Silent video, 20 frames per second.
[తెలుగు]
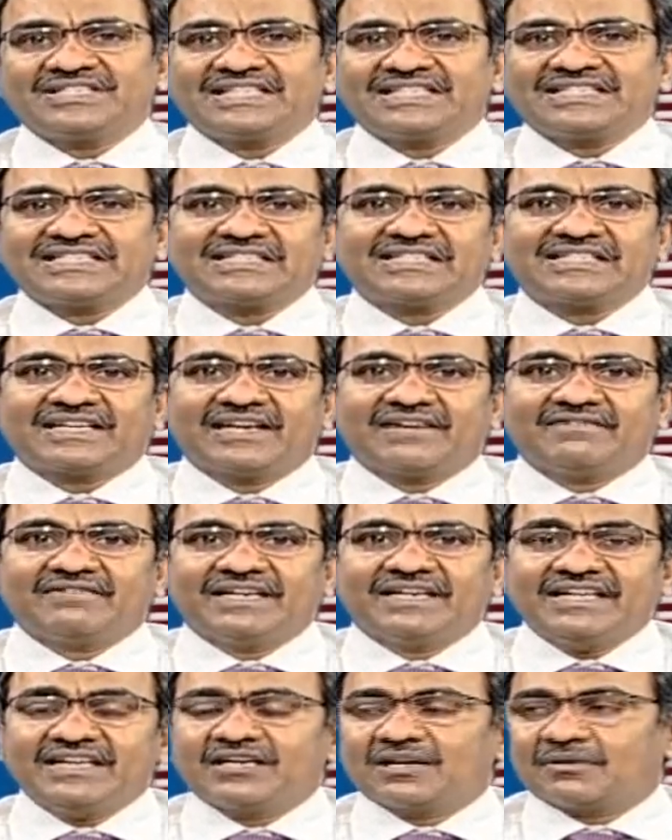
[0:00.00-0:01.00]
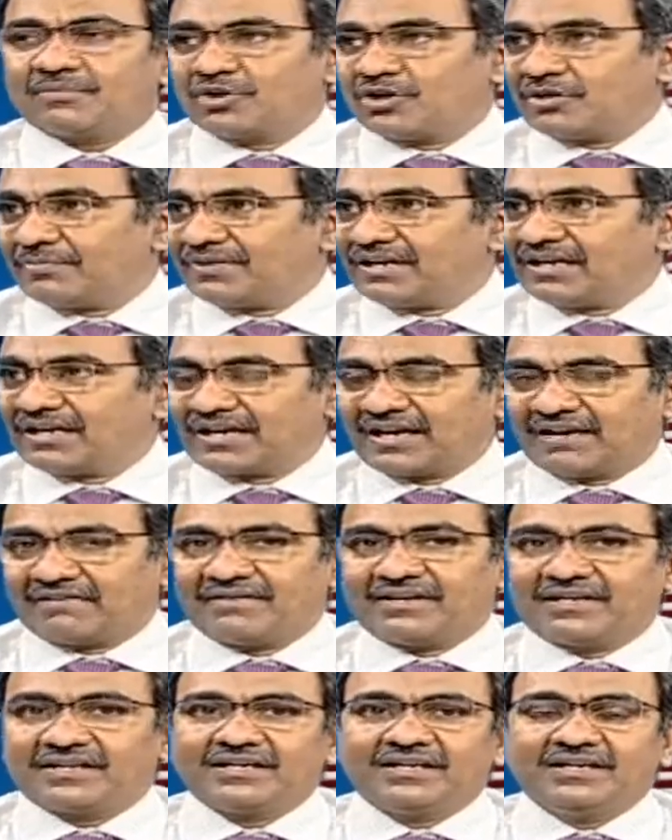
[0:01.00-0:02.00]
చెస్ట్ క్యావిటీ అండ్ అబ్డామినల్
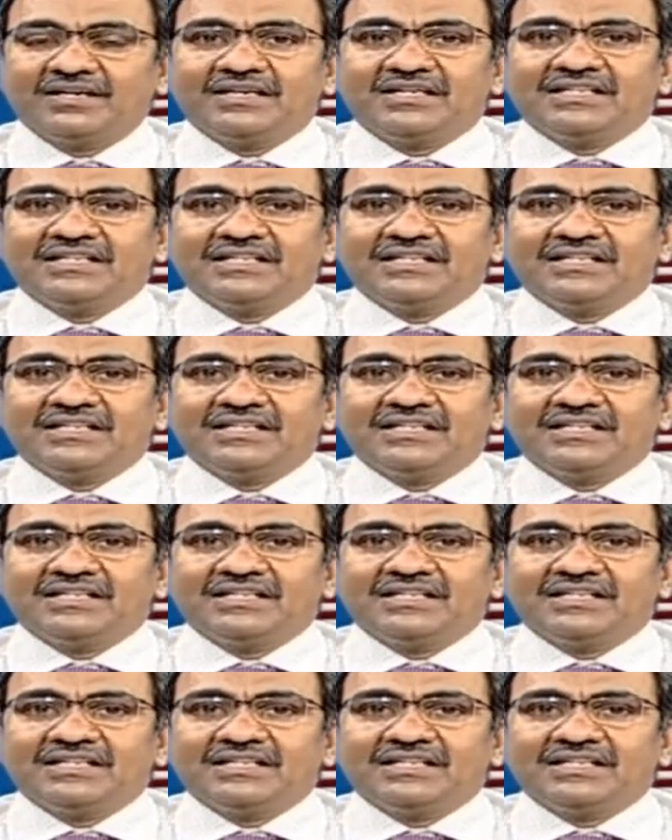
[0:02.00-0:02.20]
క్యావిటీ